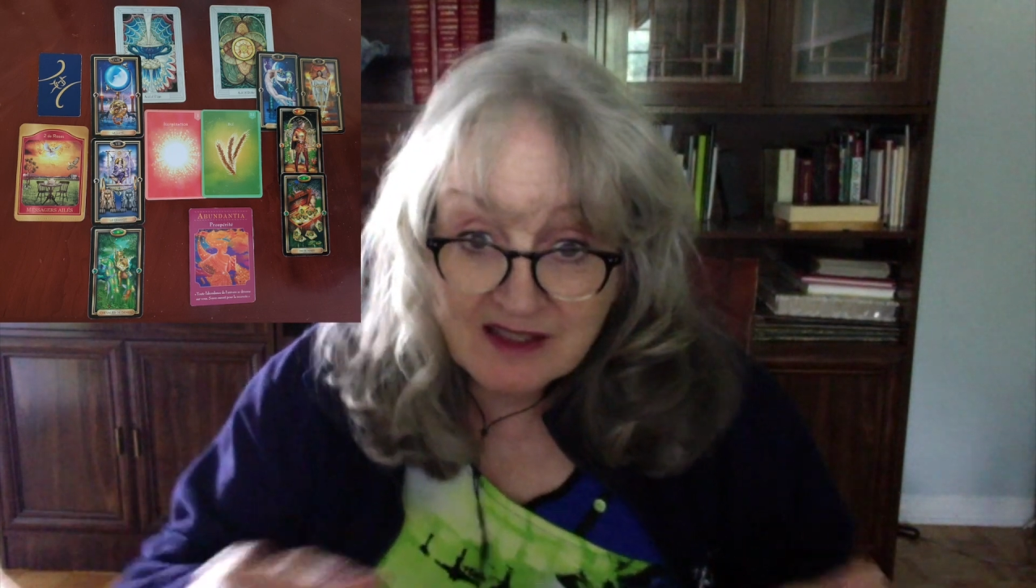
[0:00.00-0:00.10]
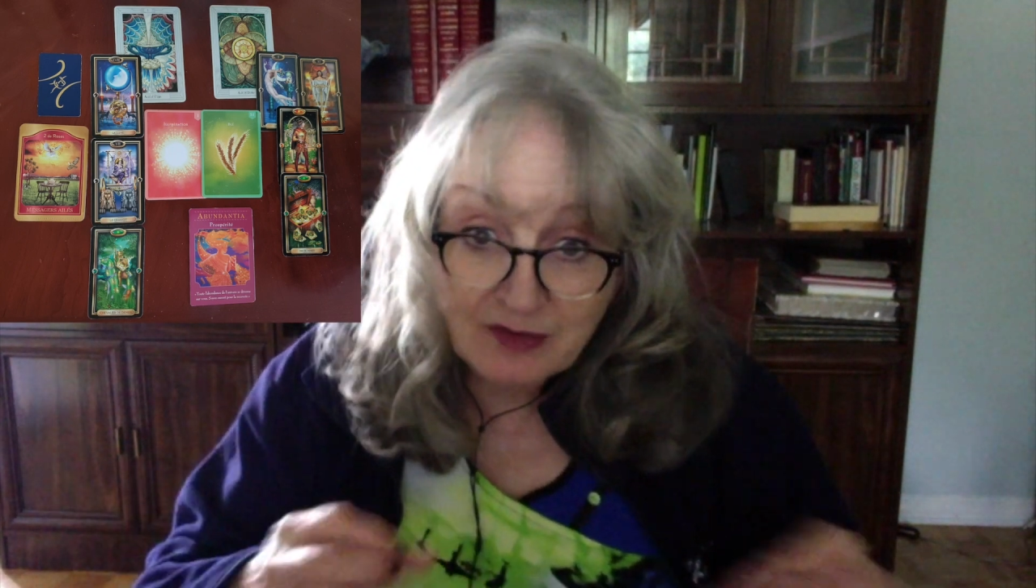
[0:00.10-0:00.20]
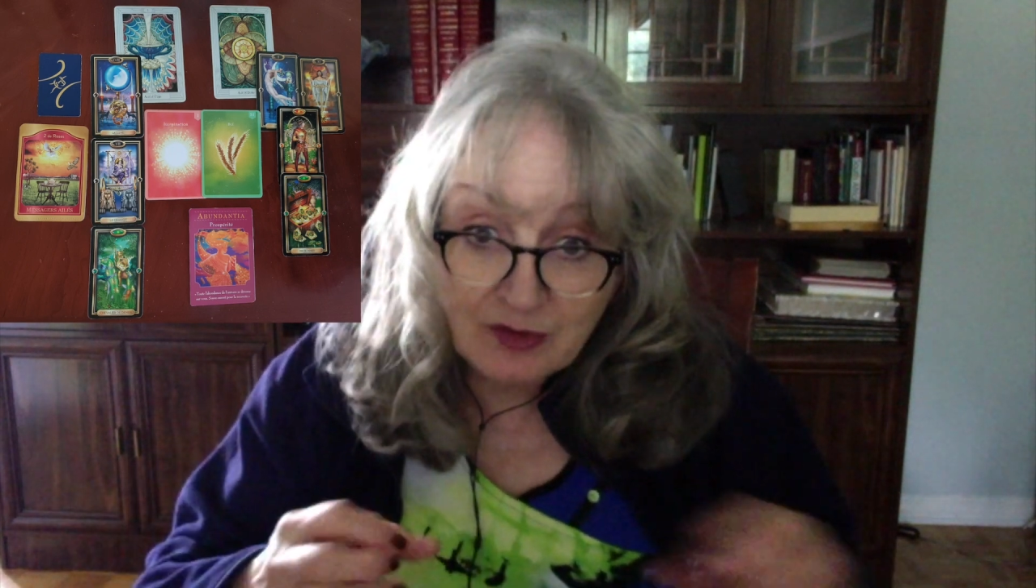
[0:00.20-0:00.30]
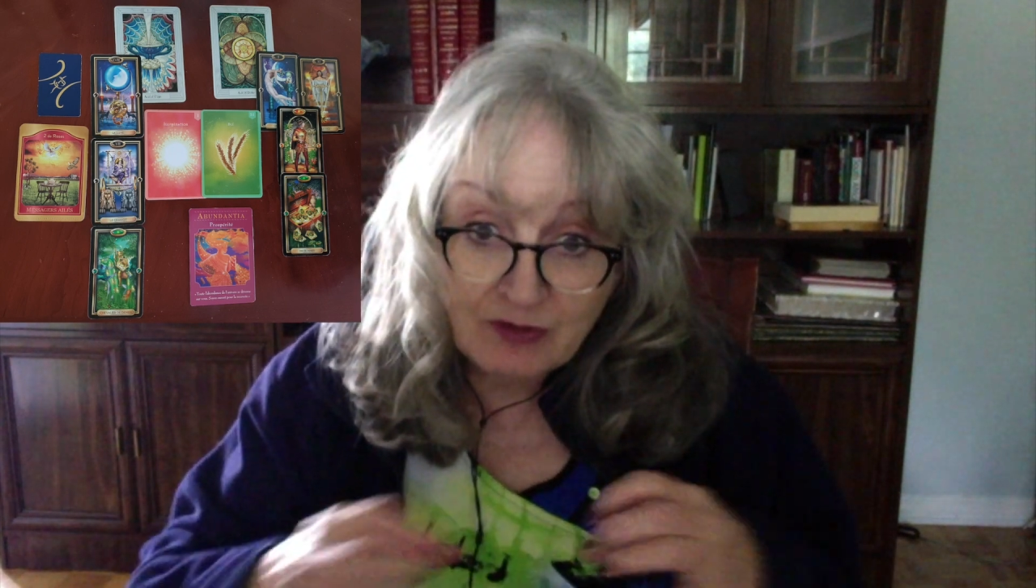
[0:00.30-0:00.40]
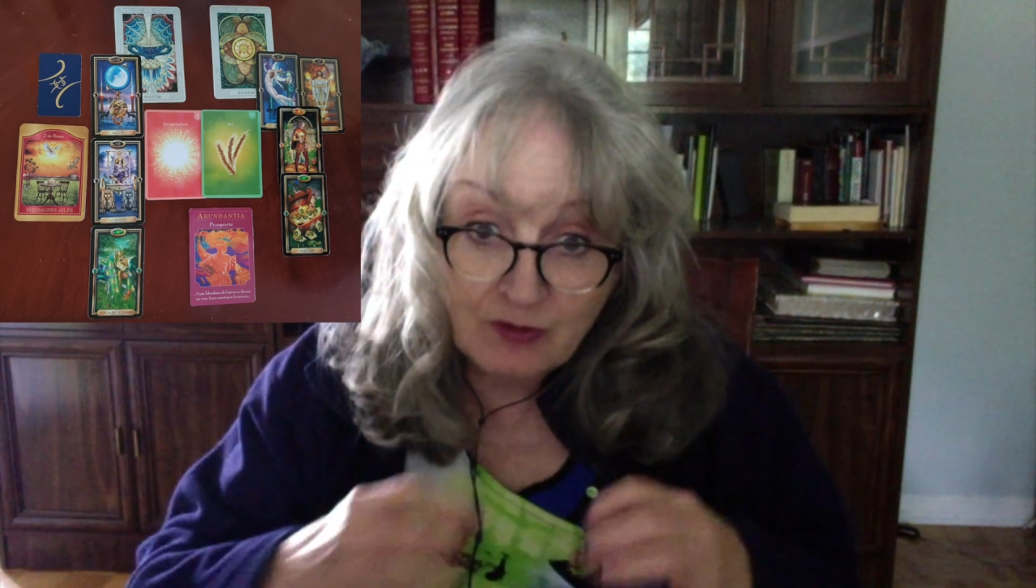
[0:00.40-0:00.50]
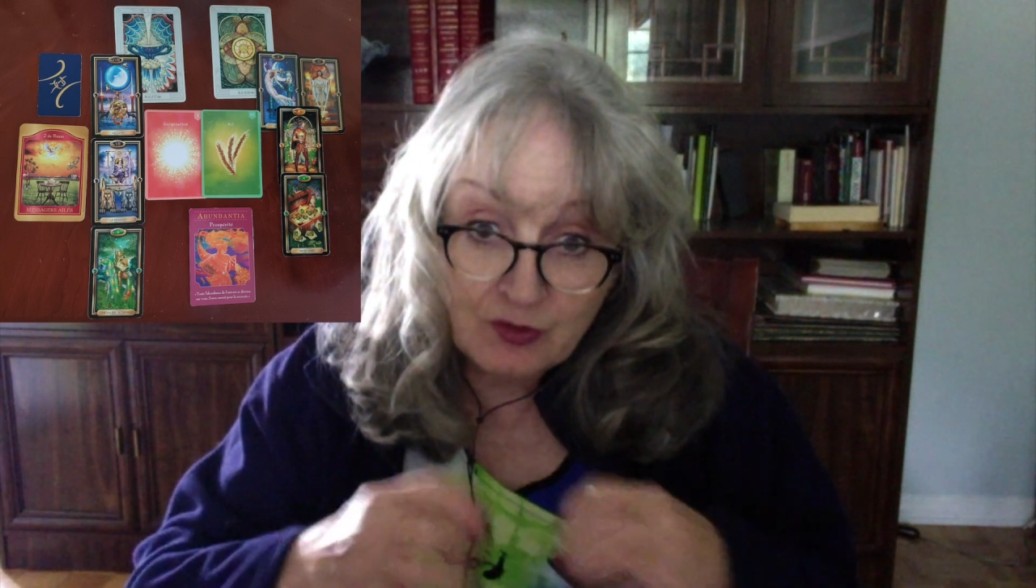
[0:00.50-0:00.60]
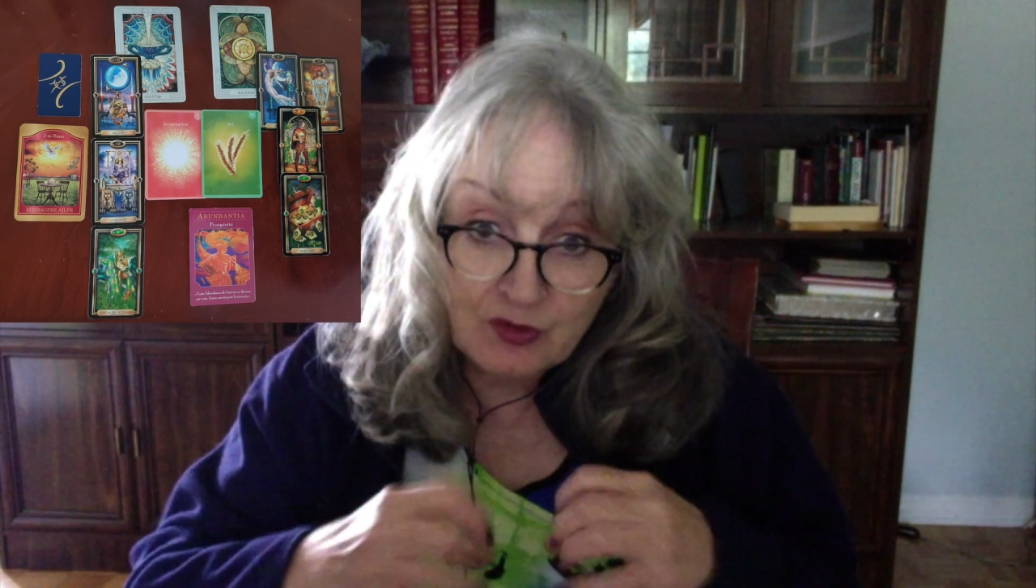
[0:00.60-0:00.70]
niveau d'une